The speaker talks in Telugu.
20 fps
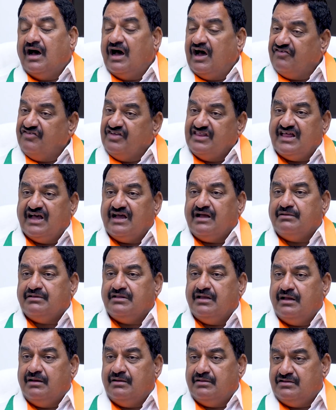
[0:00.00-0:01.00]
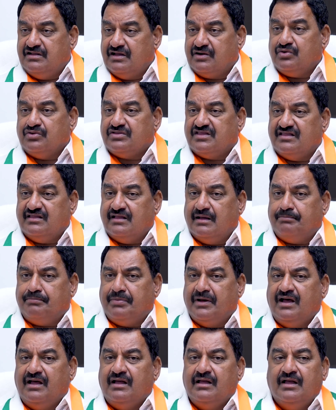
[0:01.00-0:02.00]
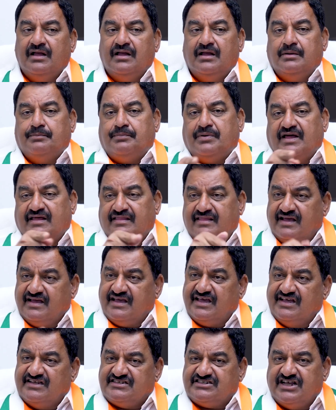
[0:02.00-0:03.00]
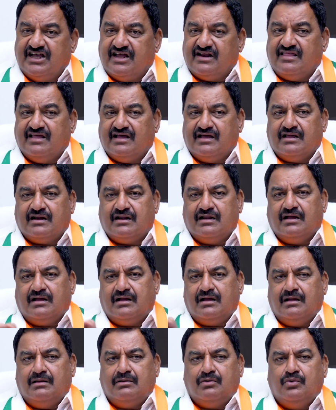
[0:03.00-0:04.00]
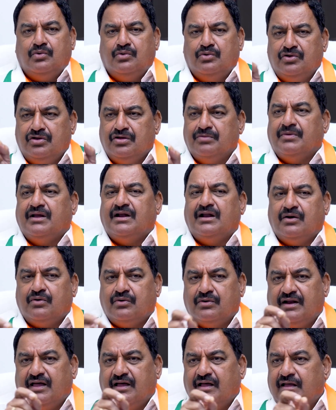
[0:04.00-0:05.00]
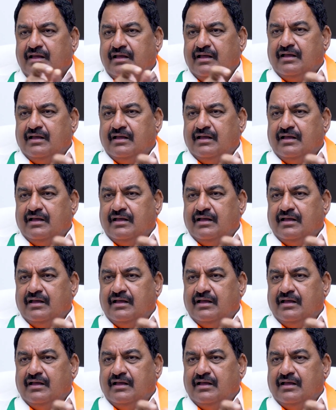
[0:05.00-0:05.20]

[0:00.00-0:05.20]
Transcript: ఆ విధంగా జరుగుతుంది తప్ప ఇప్పుడు అదే కేసీఆర్ దగ్గర కుయ్యమనకుండా